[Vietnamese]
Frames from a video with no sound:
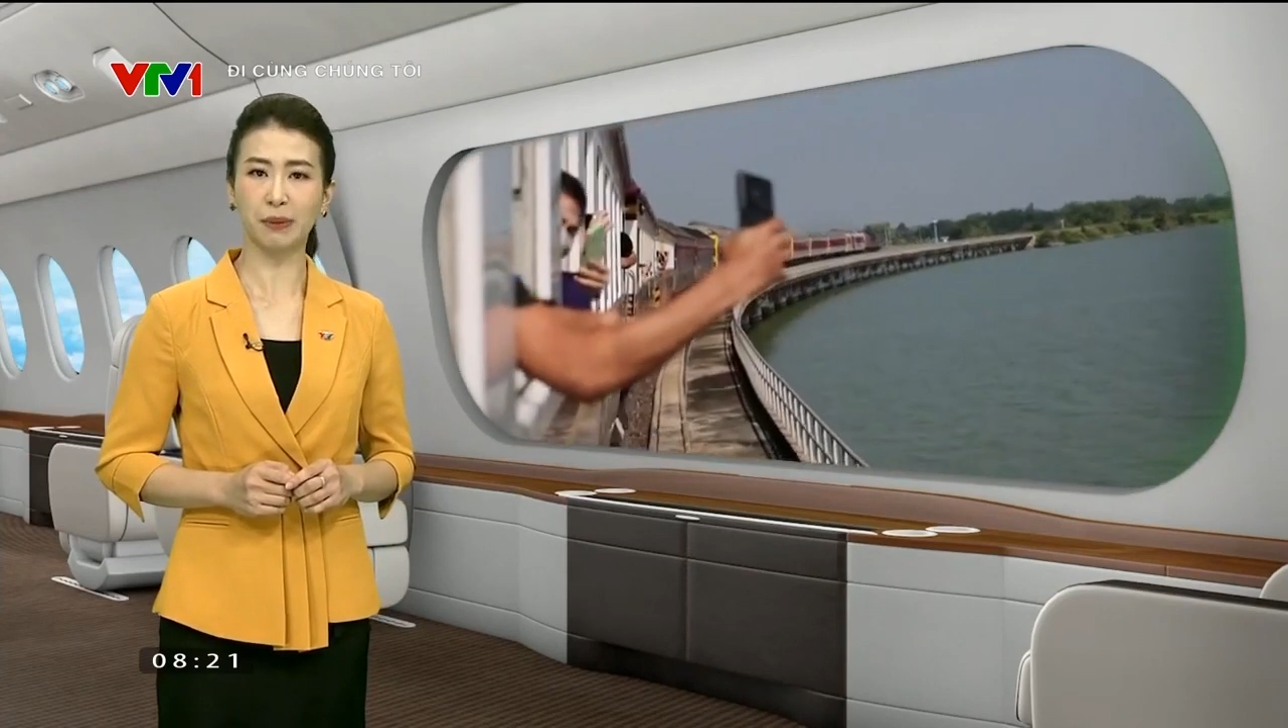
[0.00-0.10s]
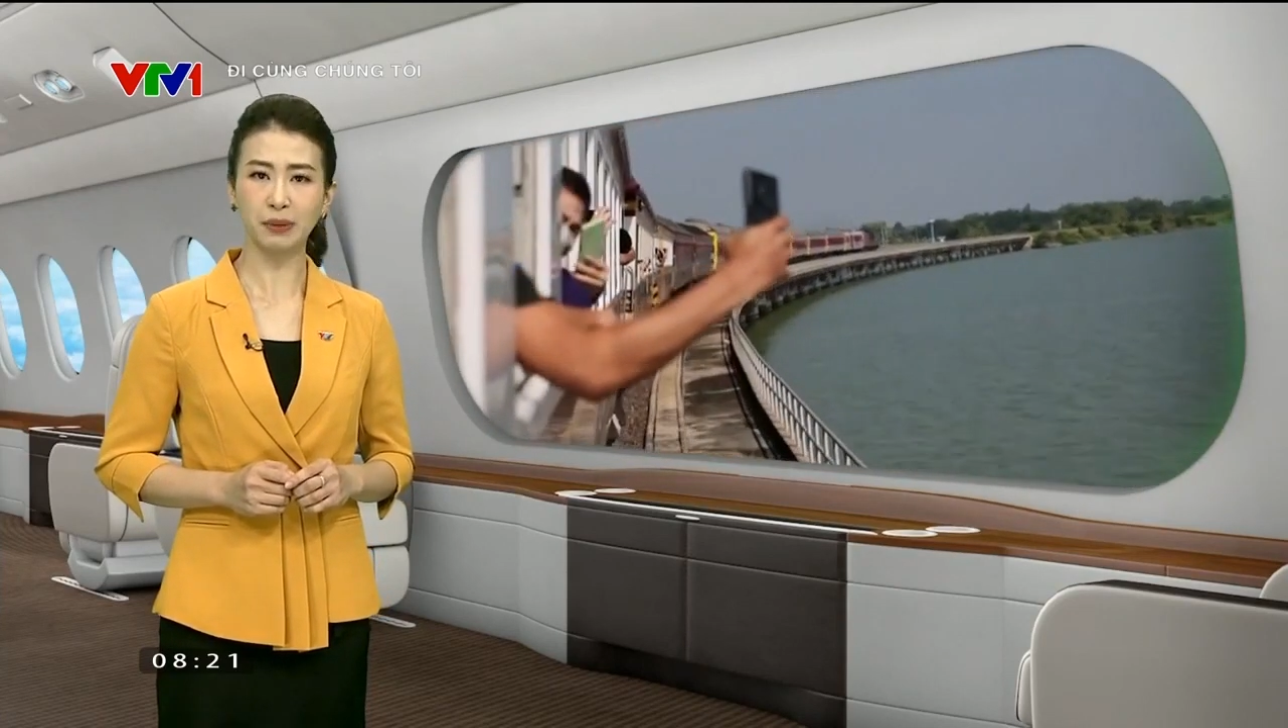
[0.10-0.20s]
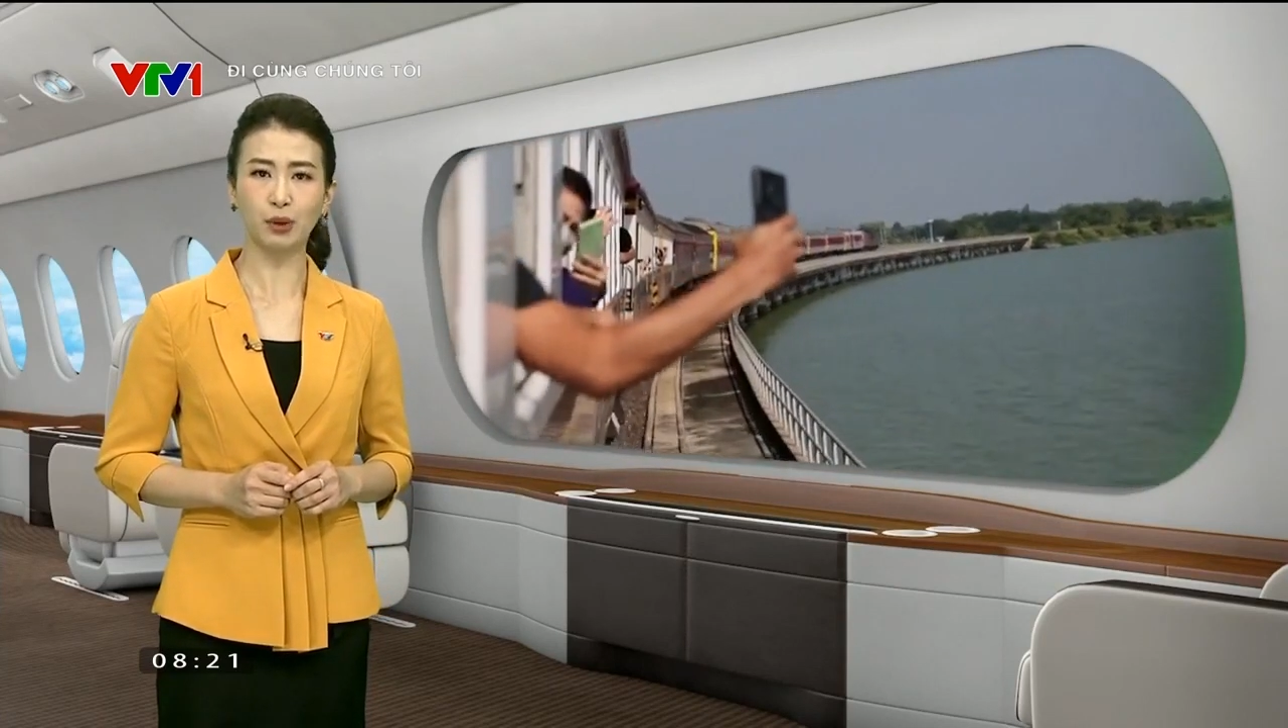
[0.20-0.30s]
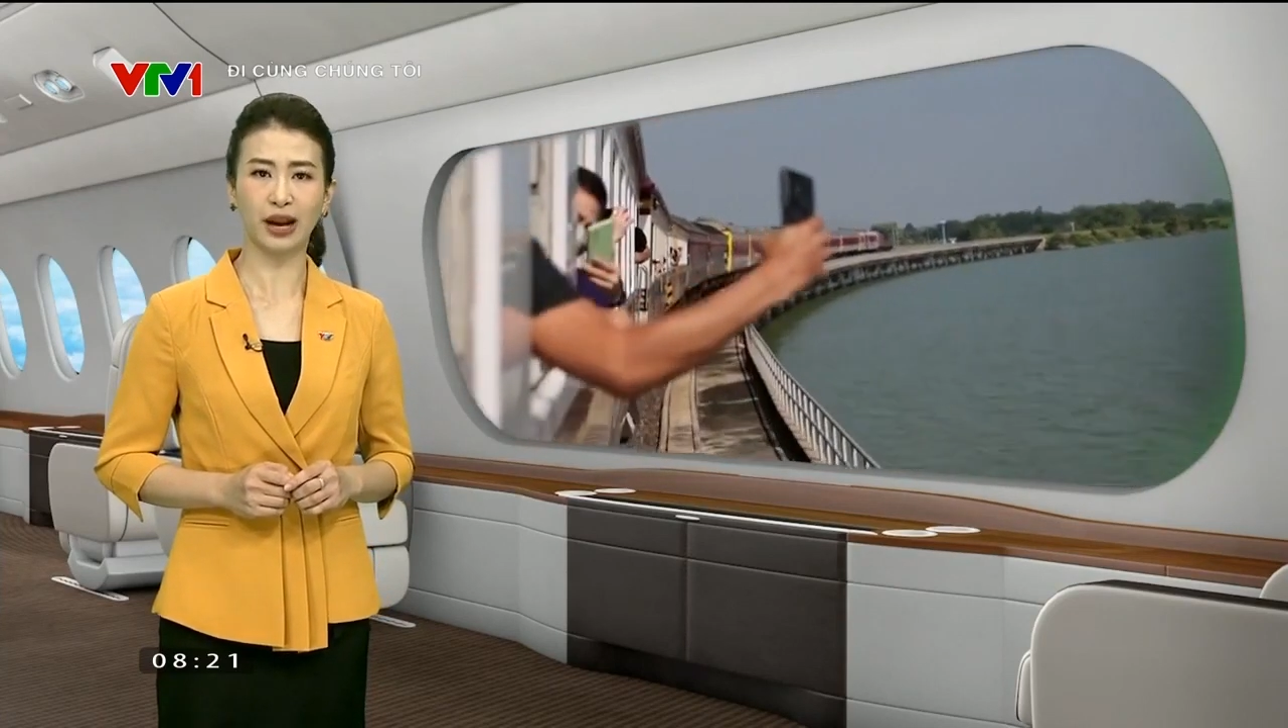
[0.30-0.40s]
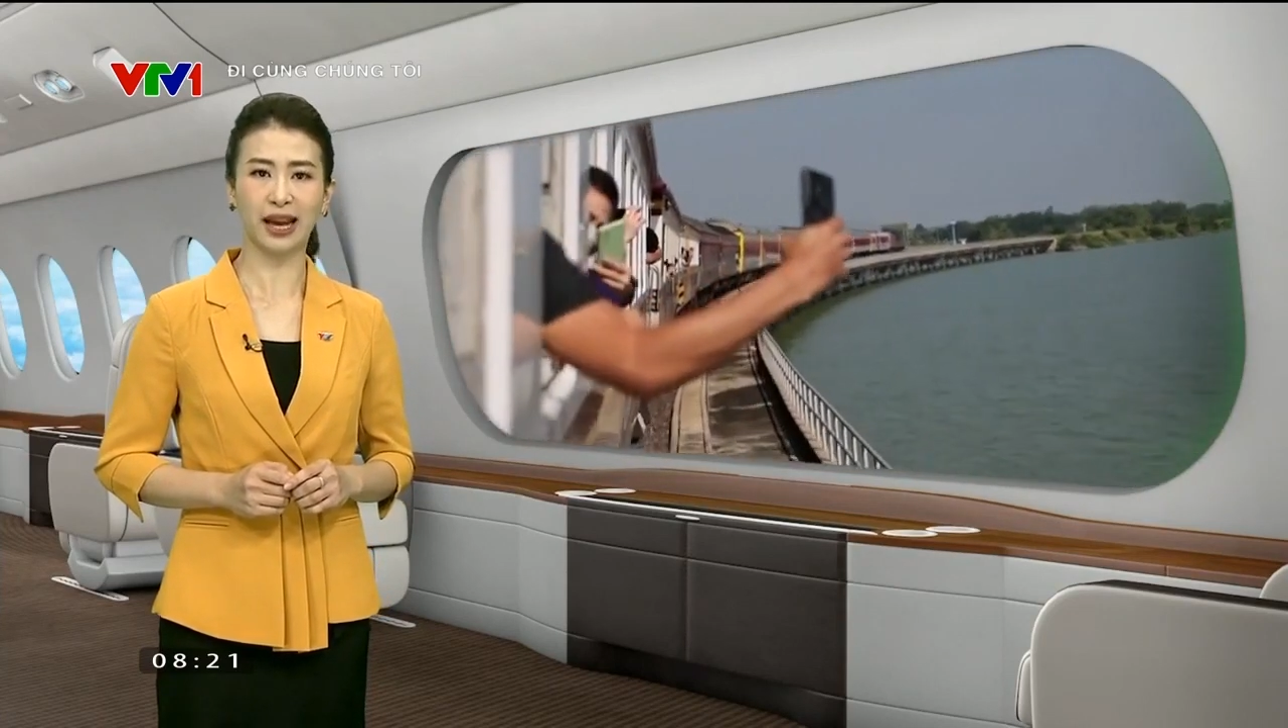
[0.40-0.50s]
tháng
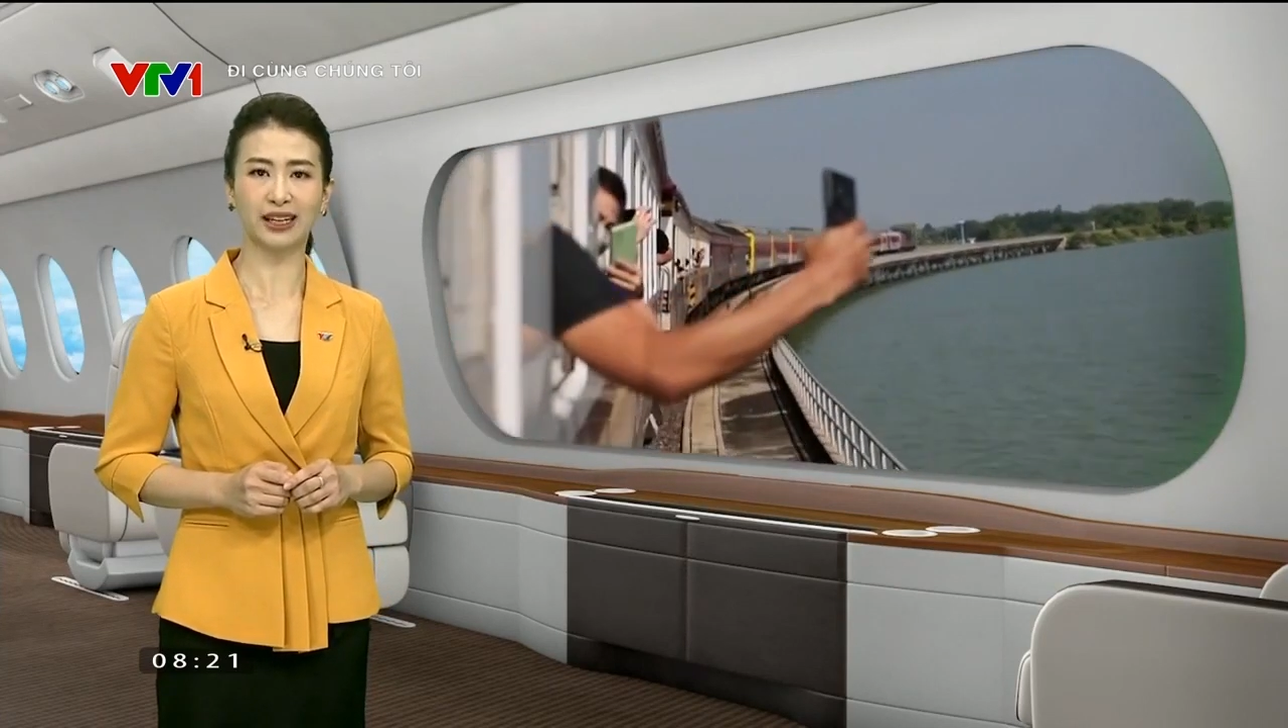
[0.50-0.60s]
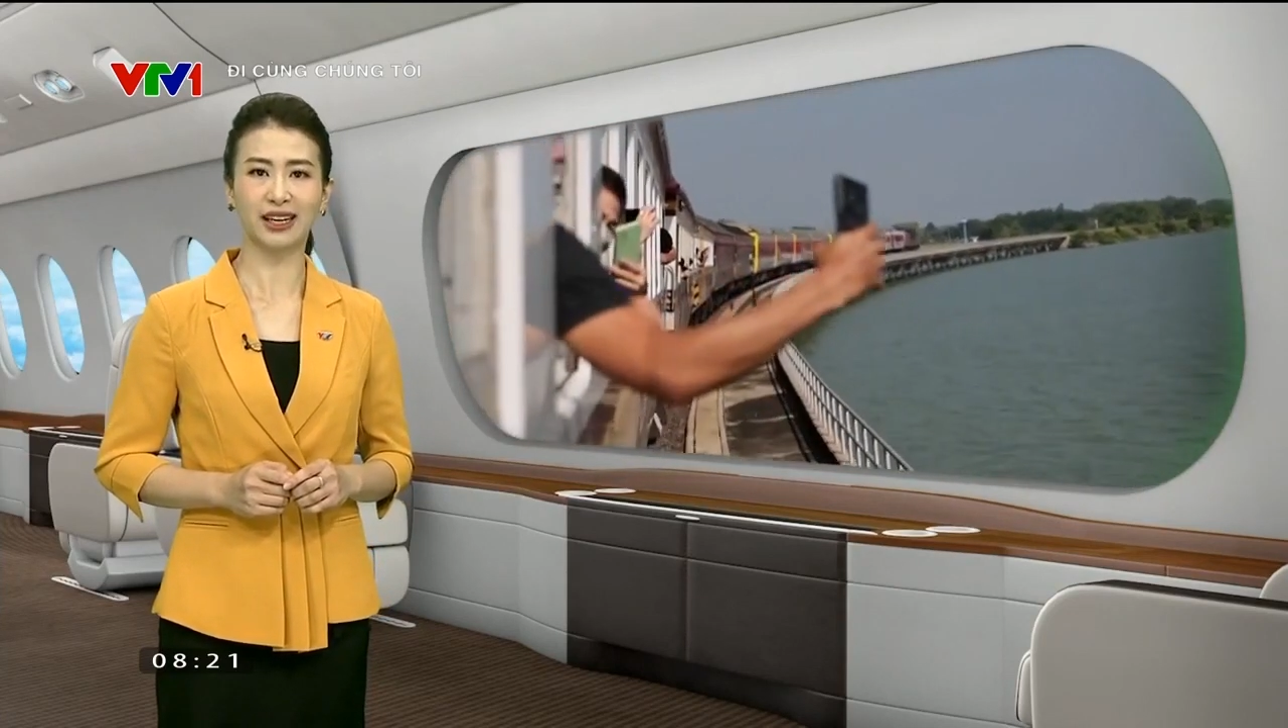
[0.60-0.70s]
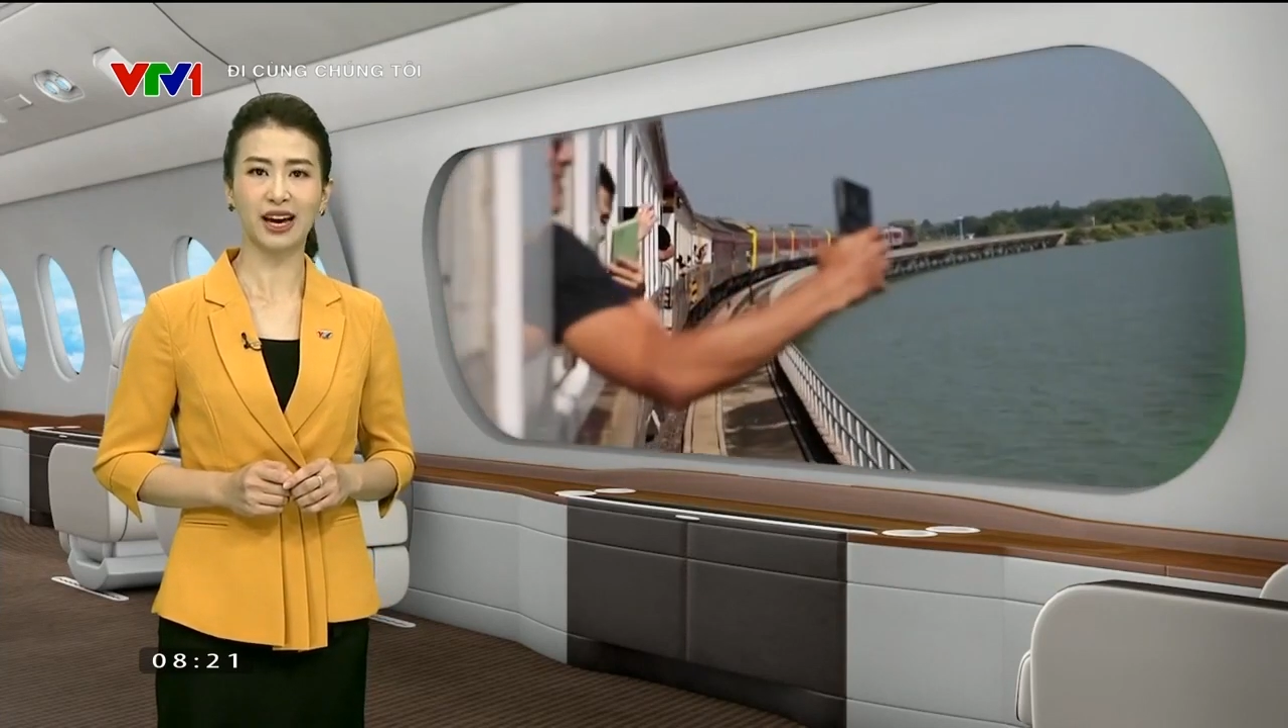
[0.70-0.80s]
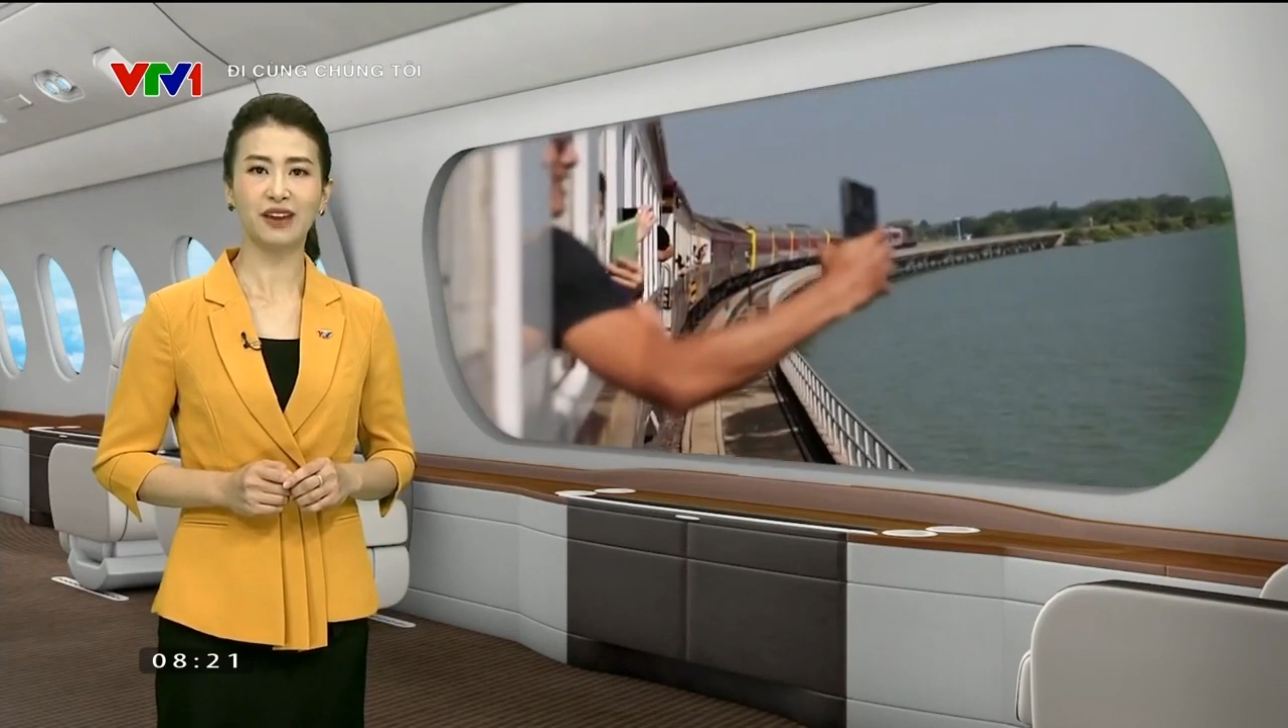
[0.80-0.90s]
11 này,